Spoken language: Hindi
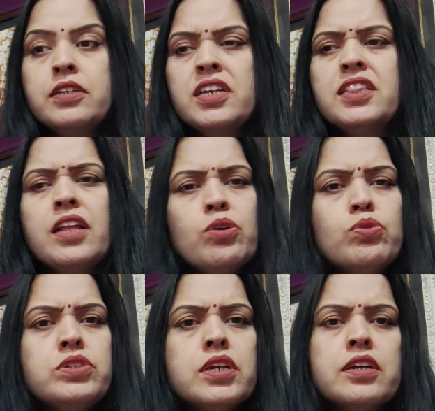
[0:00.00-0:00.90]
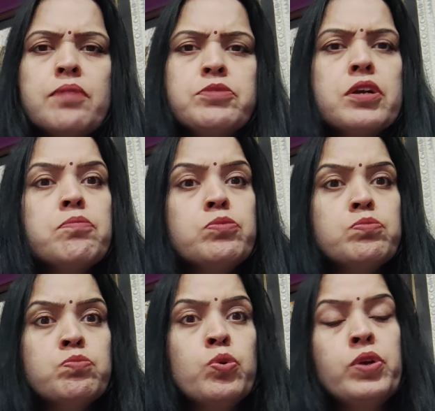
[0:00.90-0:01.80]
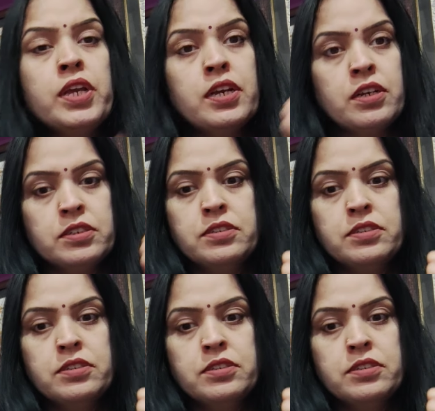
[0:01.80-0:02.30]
कितने ही कुछ है कम से कम वो एक